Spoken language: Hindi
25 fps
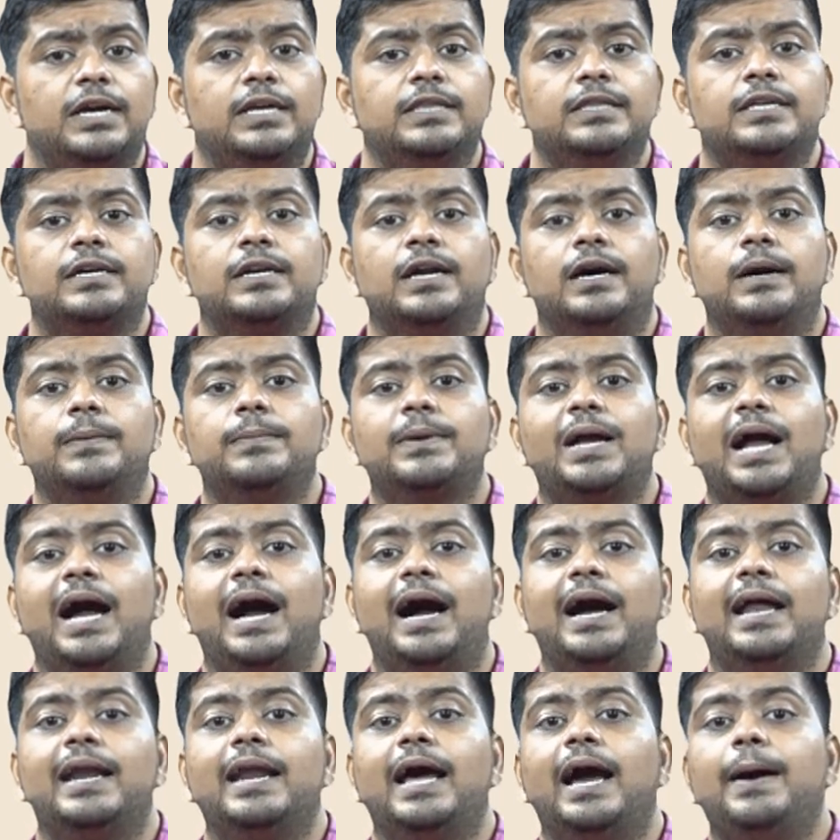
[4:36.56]
अंदर हम
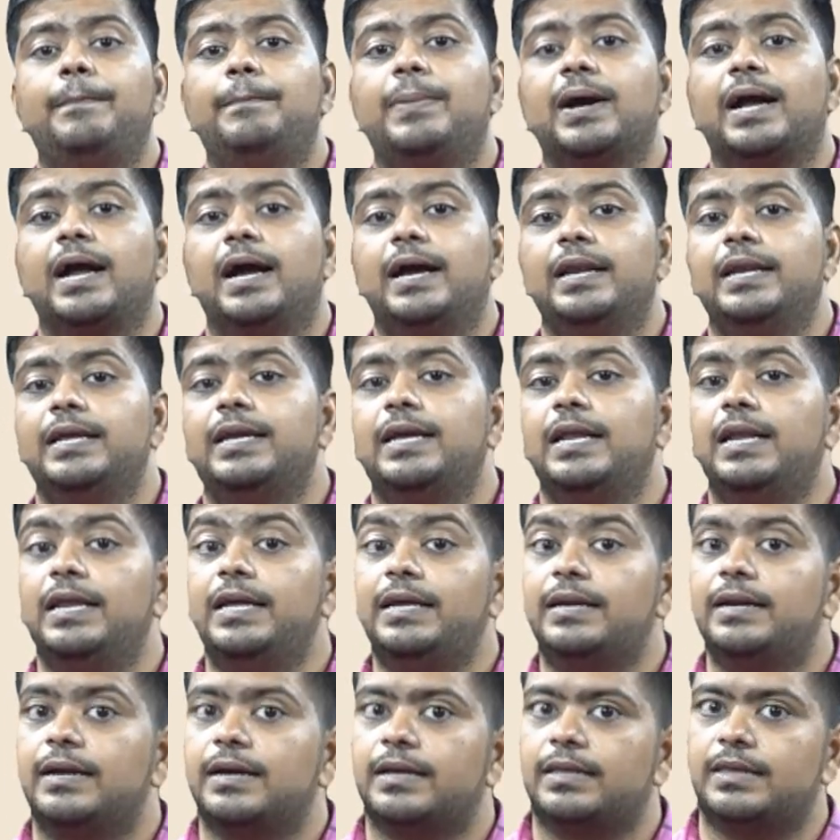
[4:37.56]
खाना पकाने के
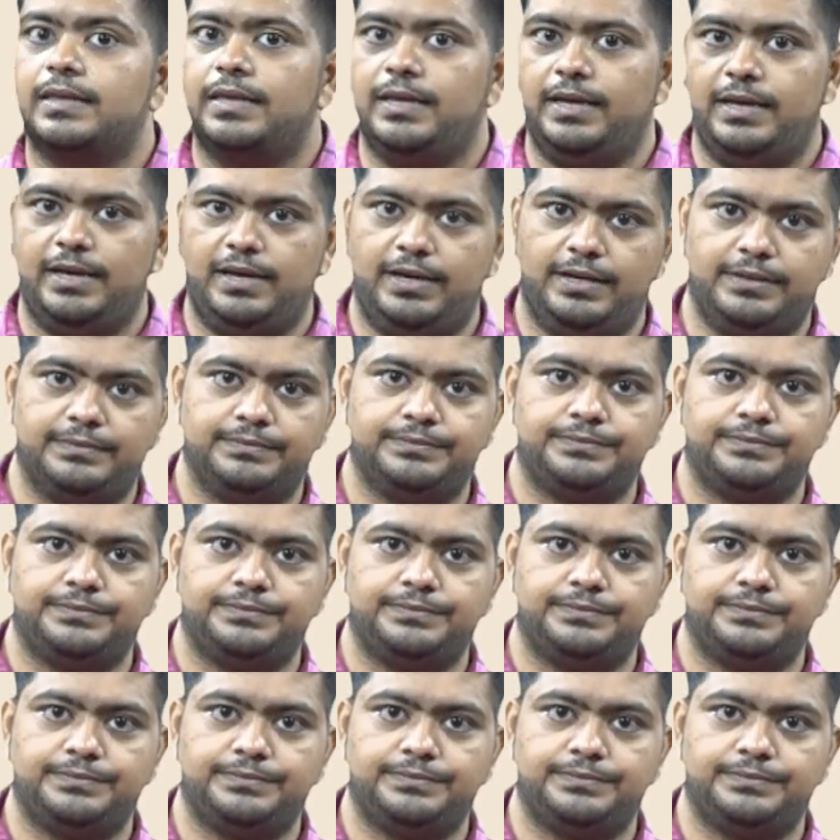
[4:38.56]
लिए रखते हैं